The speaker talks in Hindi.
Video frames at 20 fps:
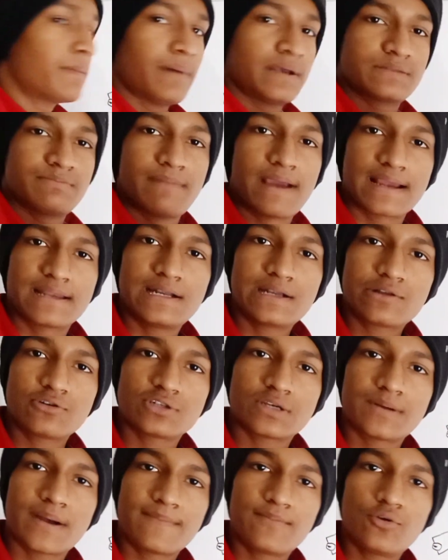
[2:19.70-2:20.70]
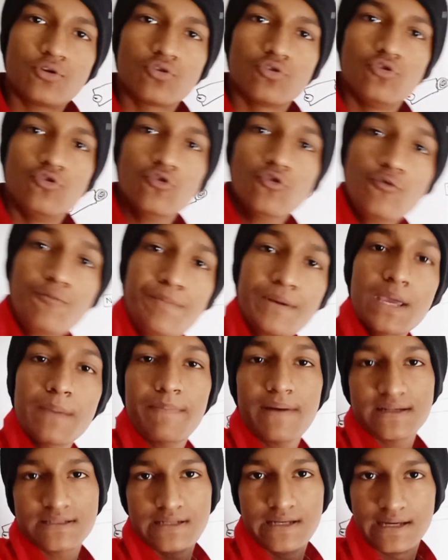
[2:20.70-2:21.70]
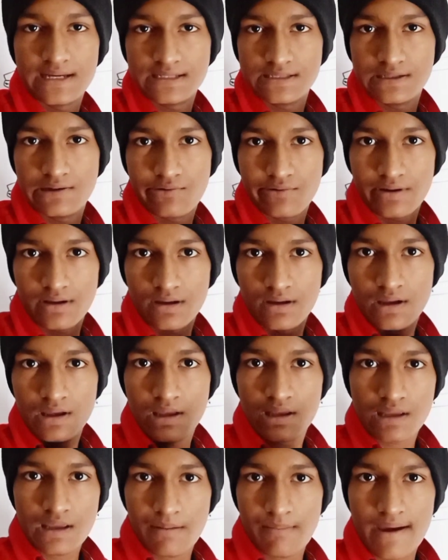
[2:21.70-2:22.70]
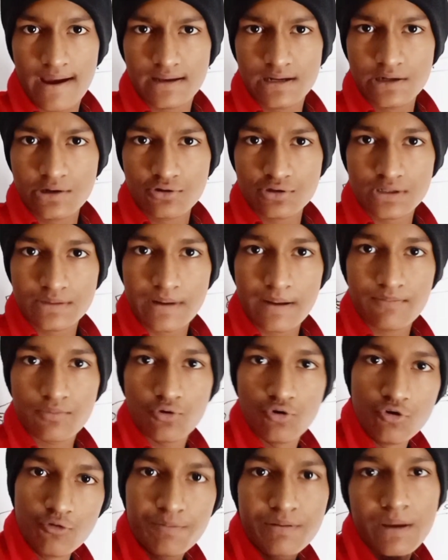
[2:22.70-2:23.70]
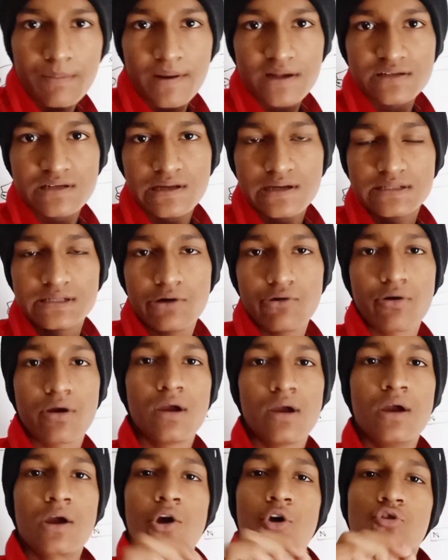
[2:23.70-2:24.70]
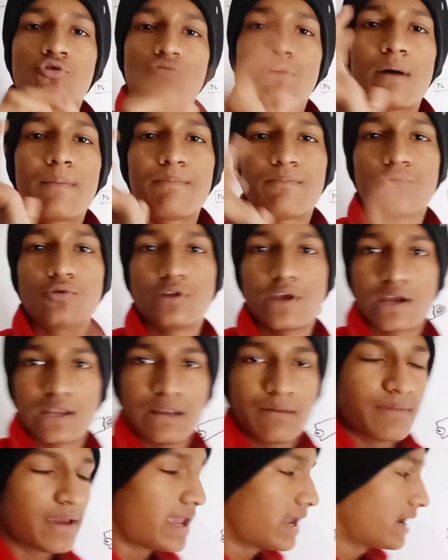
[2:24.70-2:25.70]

के पास मैग्नेट को जब आप लोग लूप के पास लेके जाओगे क्या मैग्नेट को जब आप लूप के पास लेके जाओगे तो आपको देखने में